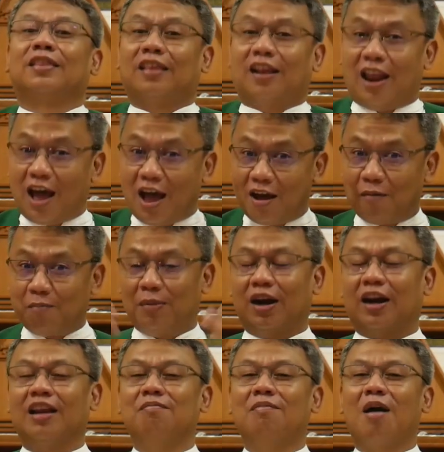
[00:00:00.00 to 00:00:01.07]
Telah
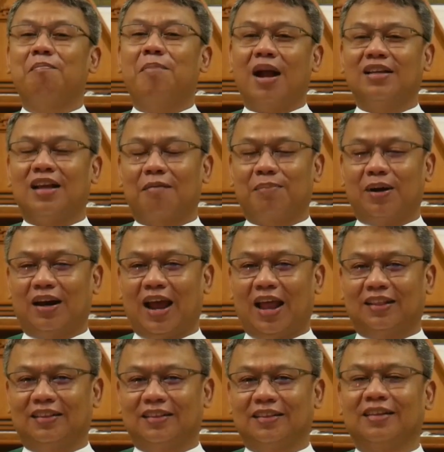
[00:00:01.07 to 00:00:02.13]
menerima banyak berkat
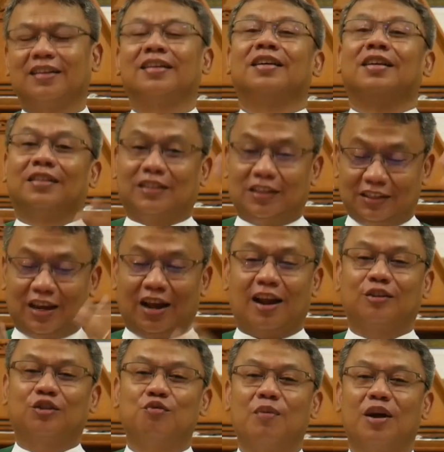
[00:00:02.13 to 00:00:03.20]

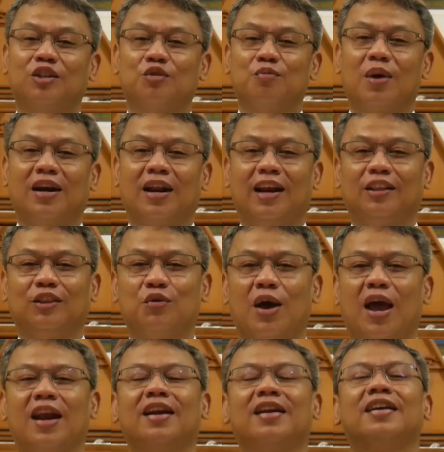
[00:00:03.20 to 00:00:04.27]
secara cuma-cuma dari
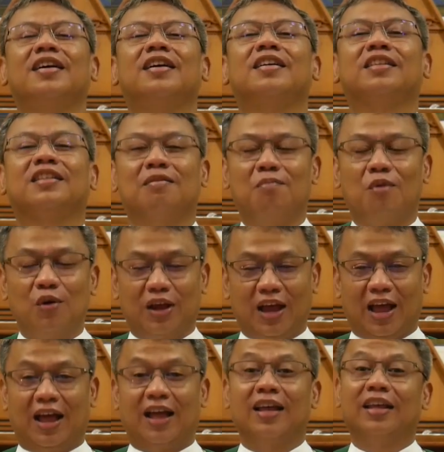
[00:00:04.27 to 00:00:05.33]
Tuhan,
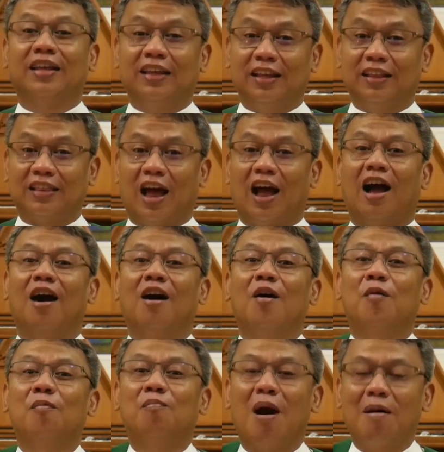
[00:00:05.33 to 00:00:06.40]
semoga kita
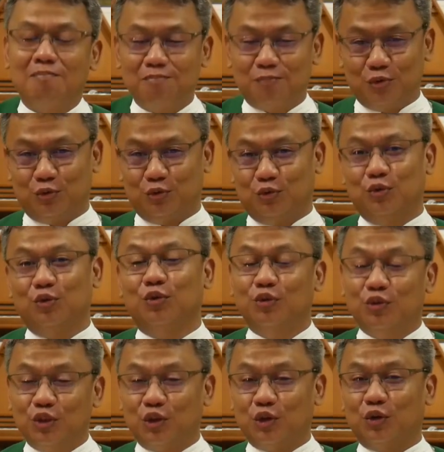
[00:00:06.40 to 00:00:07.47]
mampu
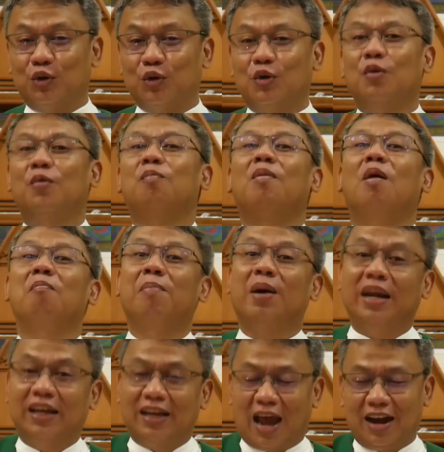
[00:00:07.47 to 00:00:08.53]
untuk
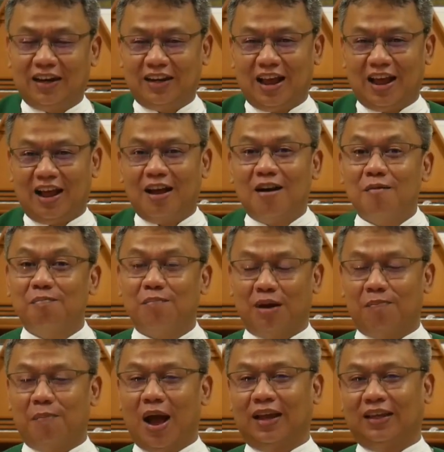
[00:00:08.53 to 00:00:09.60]
memberikannya
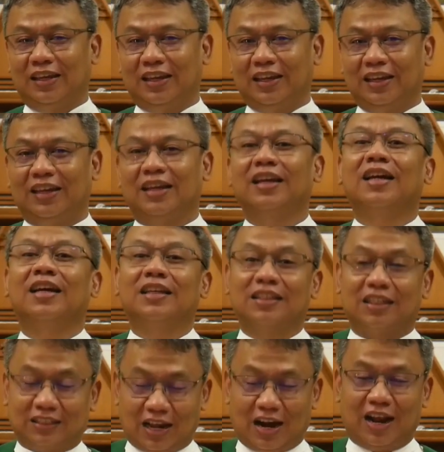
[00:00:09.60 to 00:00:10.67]
berbagi
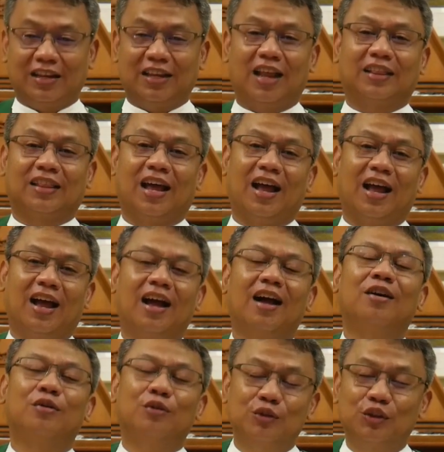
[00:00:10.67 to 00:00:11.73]
secara nyata
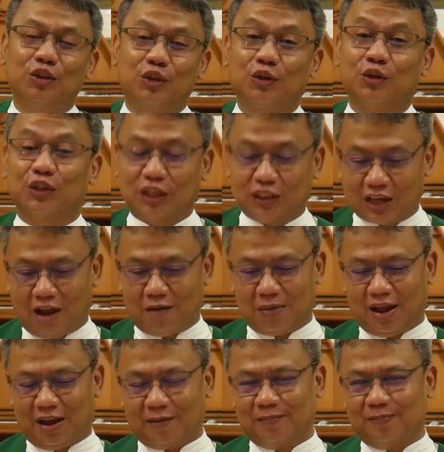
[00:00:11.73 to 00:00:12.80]
untuk
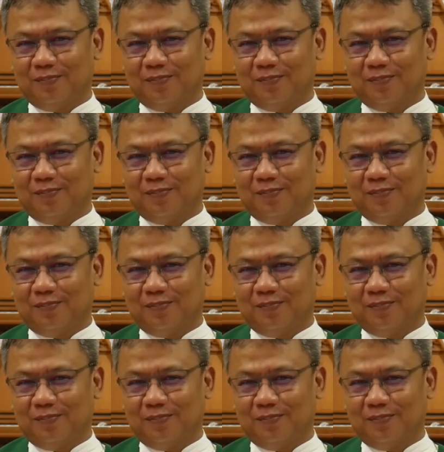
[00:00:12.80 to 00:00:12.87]
sesama.